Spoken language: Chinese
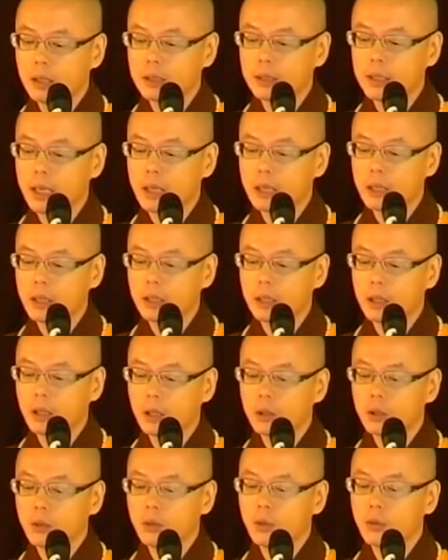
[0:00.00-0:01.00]
你才可
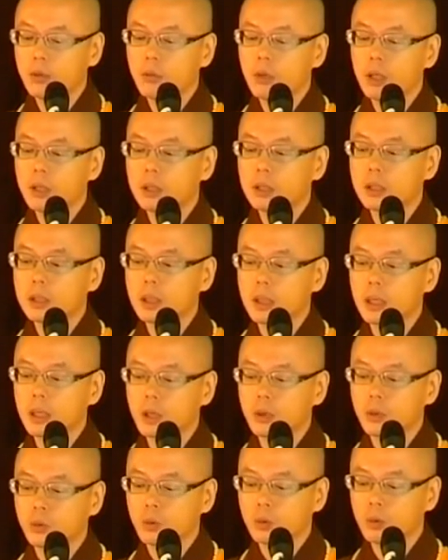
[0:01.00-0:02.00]
能愿解
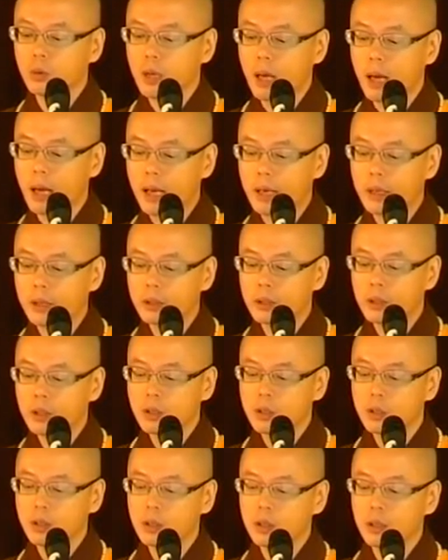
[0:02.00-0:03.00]
如来
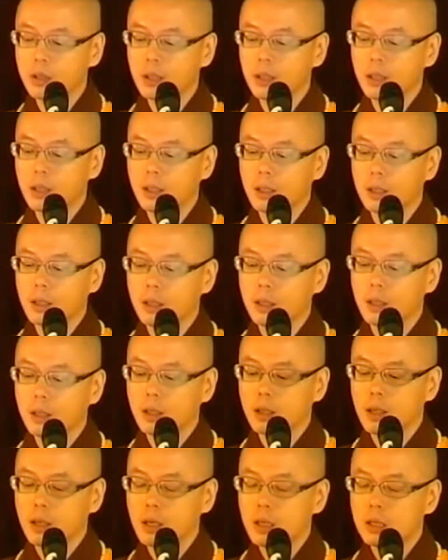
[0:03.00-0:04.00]
真实
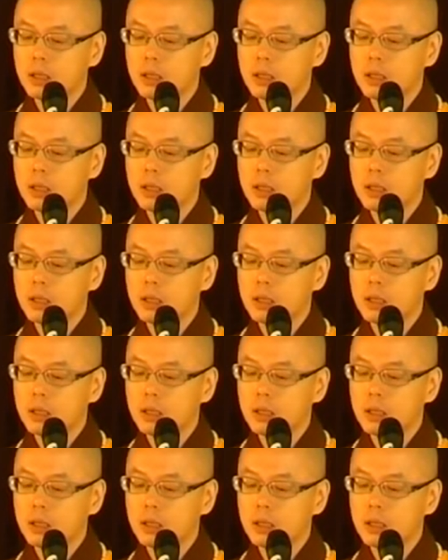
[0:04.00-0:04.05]
意。